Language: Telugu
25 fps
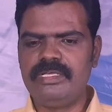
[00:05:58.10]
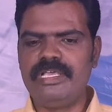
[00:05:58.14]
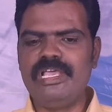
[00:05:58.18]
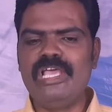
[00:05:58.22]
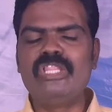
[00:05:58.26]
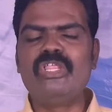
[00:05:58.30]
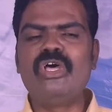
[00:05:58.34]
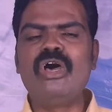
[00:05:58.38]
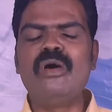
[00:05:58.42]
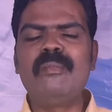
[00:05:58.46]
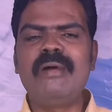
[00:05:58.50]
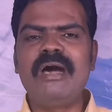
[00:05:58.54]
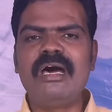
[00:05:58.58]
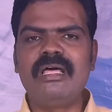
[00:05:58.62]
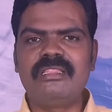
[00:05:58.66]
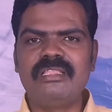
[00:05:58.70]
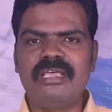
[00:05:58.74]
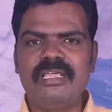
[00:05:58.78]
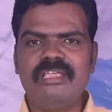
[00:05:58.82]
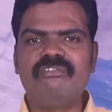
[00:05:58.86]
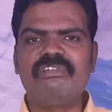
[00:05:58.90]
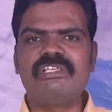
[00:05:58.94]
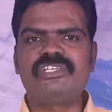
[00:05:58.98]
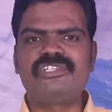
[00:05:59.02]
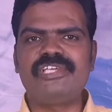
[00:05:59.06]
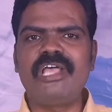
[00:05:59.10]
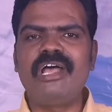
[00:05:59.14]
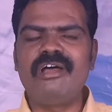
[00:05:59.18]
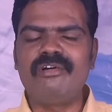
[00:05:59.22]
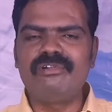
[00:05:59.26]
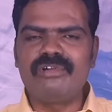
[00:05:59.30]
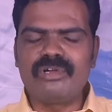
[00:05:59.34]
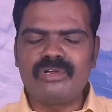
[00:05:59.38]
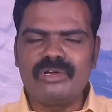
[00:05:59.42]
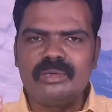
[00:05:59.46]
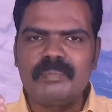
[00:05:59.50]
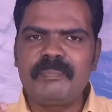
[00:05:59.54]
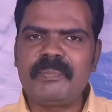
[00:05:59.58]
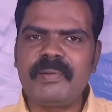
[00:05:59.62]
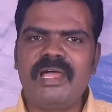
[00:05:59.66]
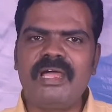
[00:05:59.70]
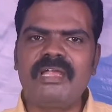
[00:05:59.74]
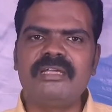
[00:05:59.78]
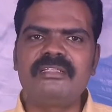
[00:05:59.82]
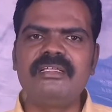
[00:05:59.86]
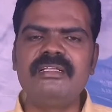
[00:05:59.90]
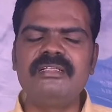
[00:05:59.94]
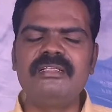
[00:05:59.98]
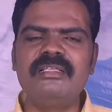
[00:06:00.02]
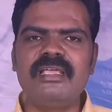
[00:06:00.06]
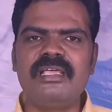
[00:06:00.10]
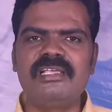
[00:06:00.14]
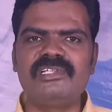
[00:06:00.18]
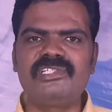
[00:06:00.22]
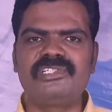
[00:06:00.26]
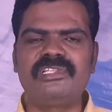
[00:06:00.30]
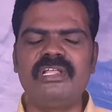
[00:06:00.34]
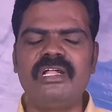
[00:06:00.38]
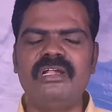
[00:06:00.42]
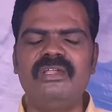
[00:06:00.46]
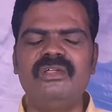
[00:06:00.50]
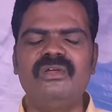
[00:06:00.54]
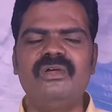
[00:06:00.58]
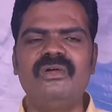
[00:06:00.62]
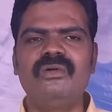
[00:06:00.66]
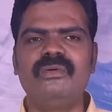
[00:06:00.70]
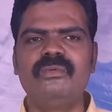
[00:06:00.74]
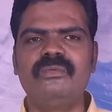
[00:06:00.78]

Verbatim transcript: ఏదో మా దైవ సేవకుడు ప్రార్థన చేస్తాడు